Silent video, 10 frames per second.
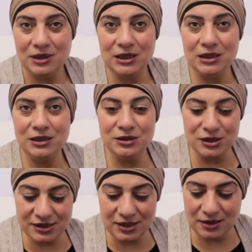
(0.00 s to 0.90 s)
آه
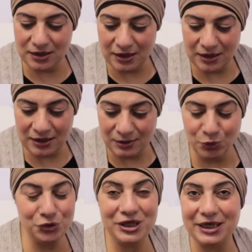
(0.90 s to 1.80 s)
نزل آه،
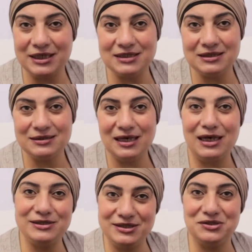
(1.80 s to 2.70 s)
منتج جديد
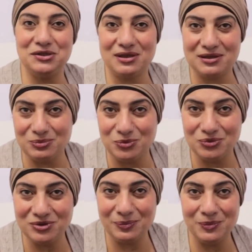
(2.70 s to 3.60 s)
عايزين
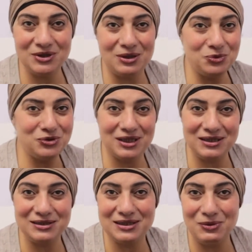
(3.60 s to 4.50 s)
يجربوه طب ما انت المنتج
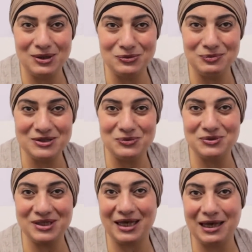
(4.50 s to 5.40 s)
ده انت واخده مصر
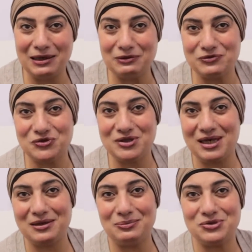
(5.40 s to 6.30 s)
وانت خارج في
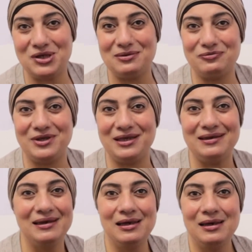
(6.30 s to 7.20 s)
الشارع مش عارف
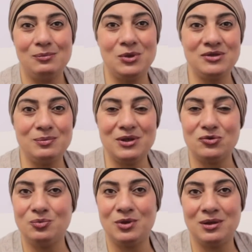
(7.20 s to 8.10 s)
ايه ما انت
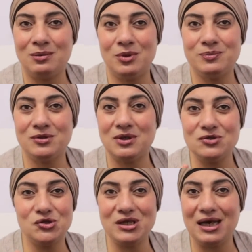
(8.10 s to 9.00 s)
برضو ما, ما
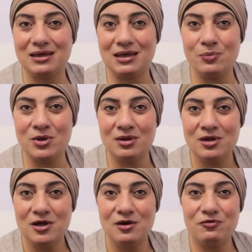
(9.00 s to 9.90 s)
بتقدريش تتحكمي
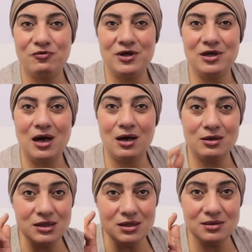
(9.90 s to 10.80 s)
في
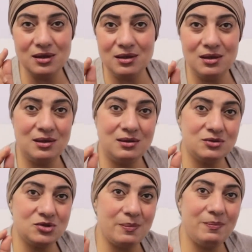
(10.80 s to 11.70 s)
عقليه
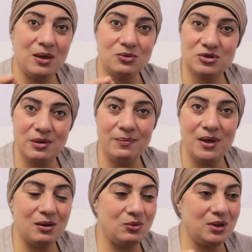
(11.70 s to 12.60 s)
الشاب او الشابه
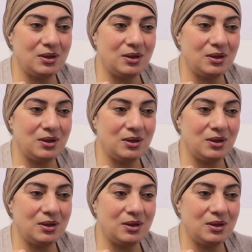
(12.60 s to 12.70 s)
او